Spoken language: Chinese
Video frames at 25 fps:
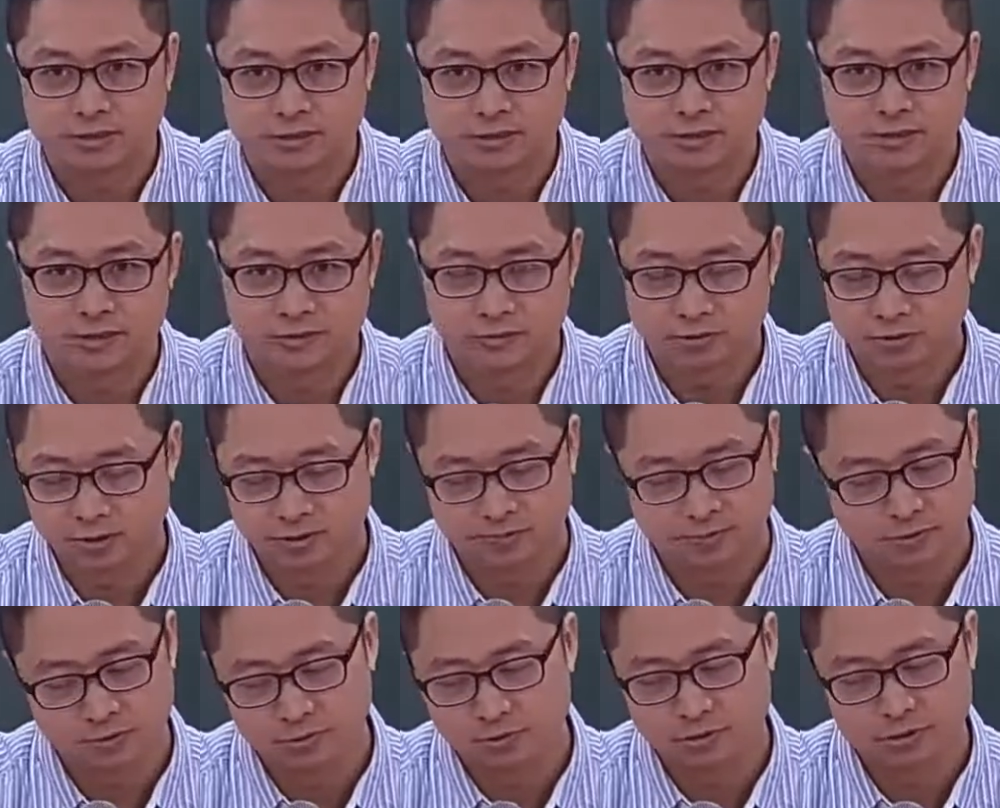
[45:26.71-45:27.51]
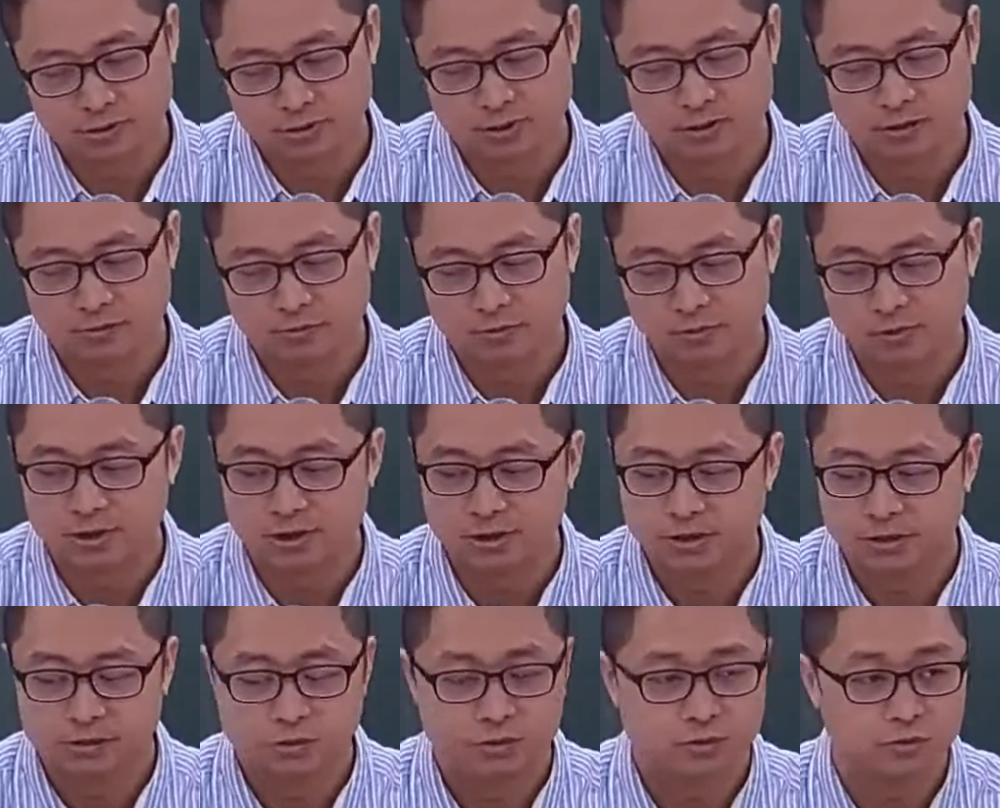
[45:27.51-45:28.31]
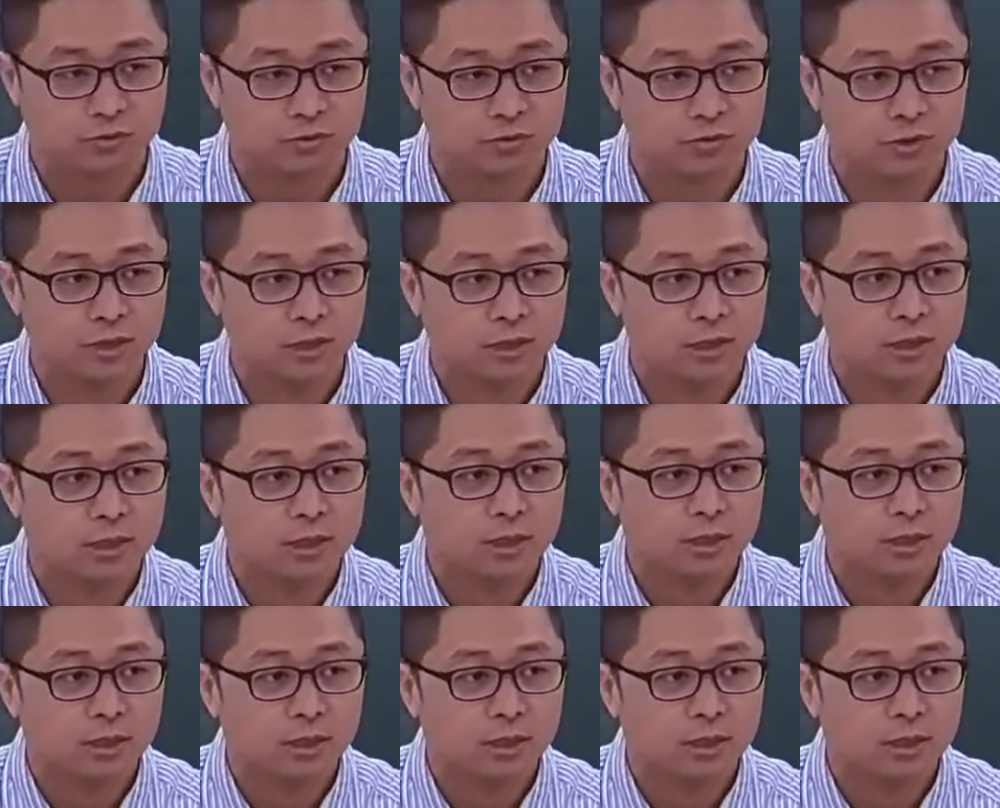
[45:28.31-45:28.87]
那至于怎么问这个不清楚，